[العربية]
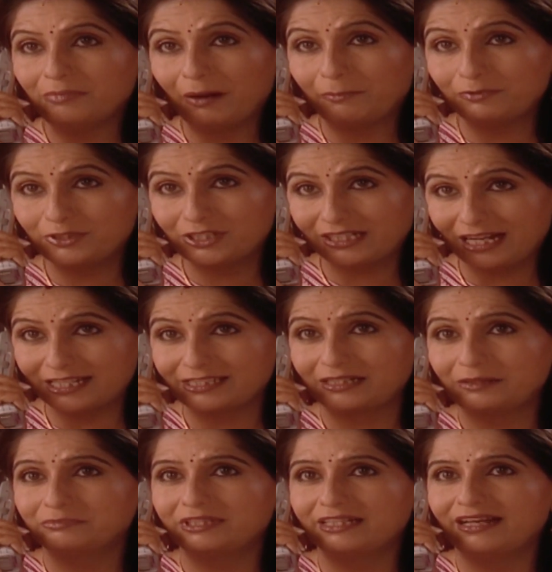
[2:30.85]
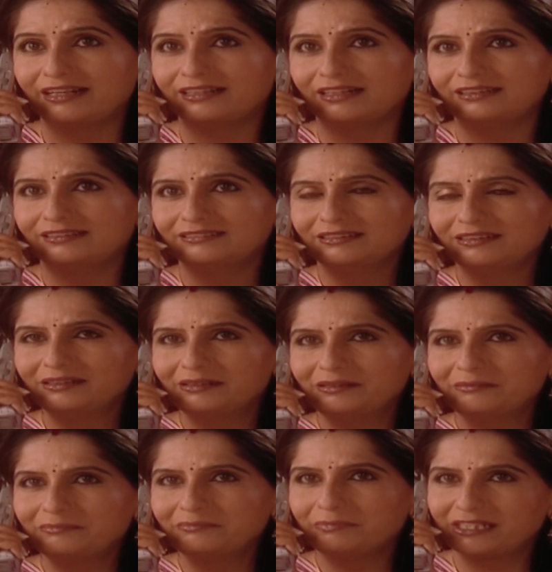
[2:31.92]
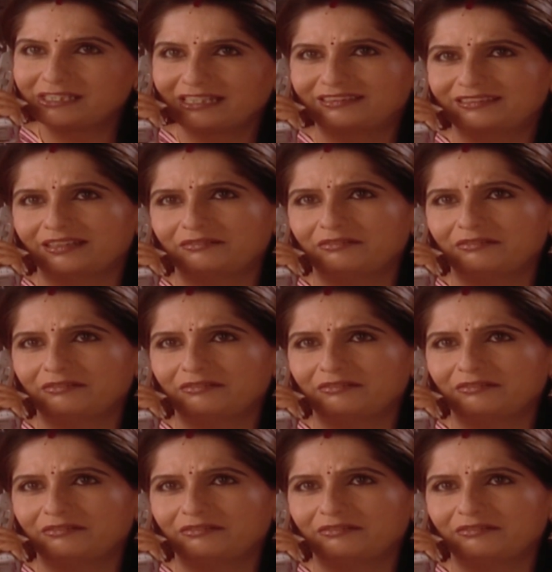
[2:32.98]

أبي موعد ميلاده بكرة لساتني